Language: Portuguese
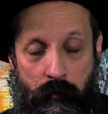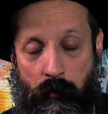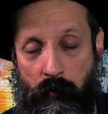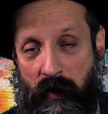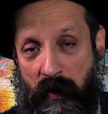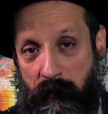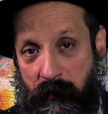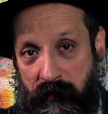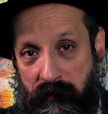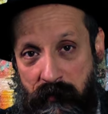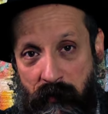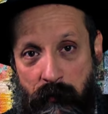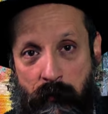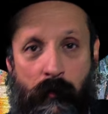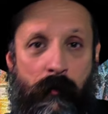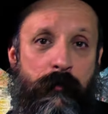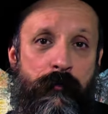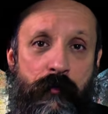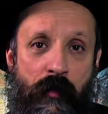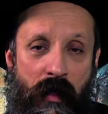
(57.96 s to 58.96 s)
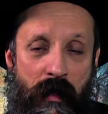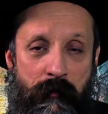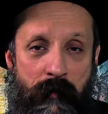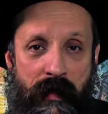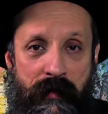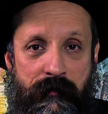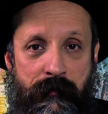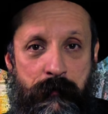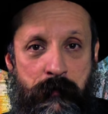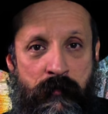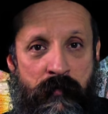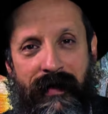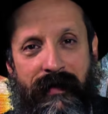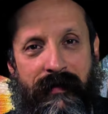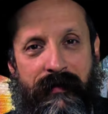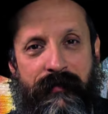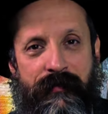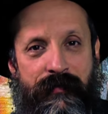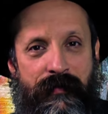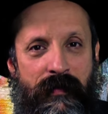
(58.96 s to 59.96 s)
o Rebbe anterior de Rabat,
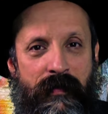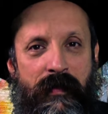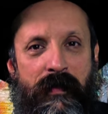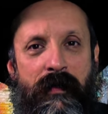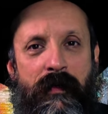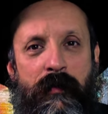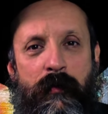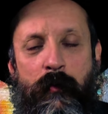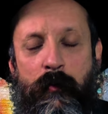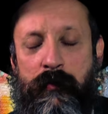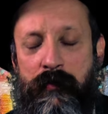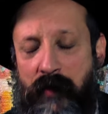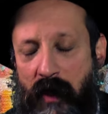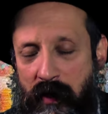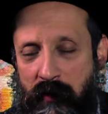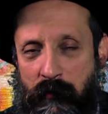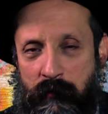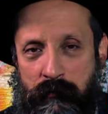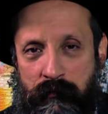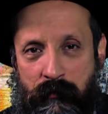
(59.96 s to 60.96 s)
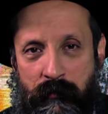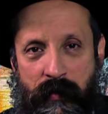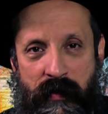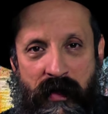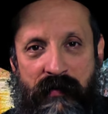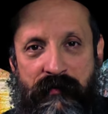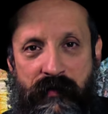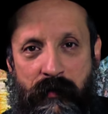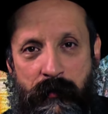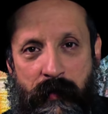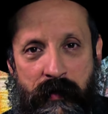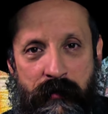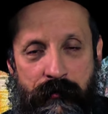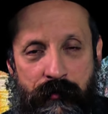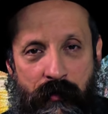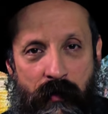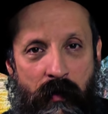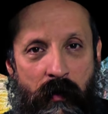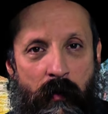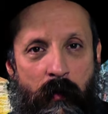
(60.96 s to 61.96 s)
eles lutaram
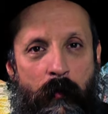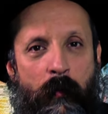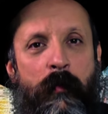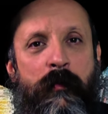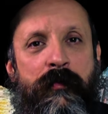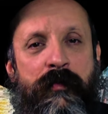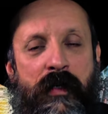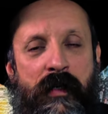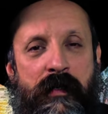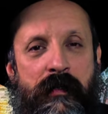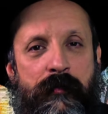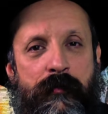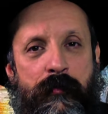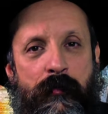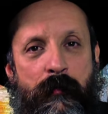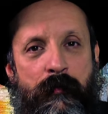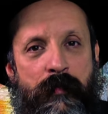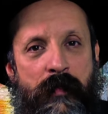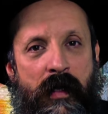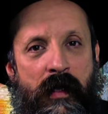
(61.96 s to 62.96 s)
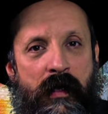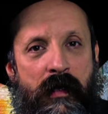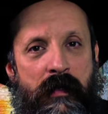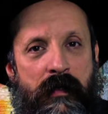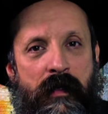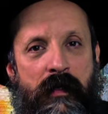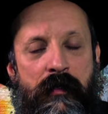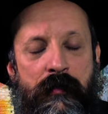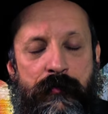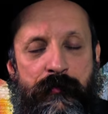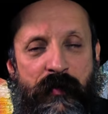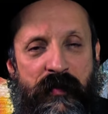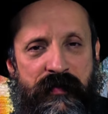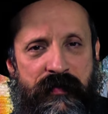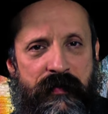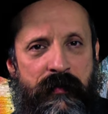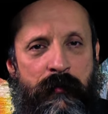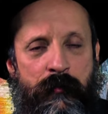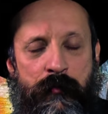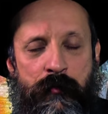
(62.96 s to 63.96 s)
bravamente contra isso. E eles
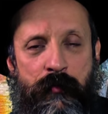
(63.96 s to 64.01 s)
faziam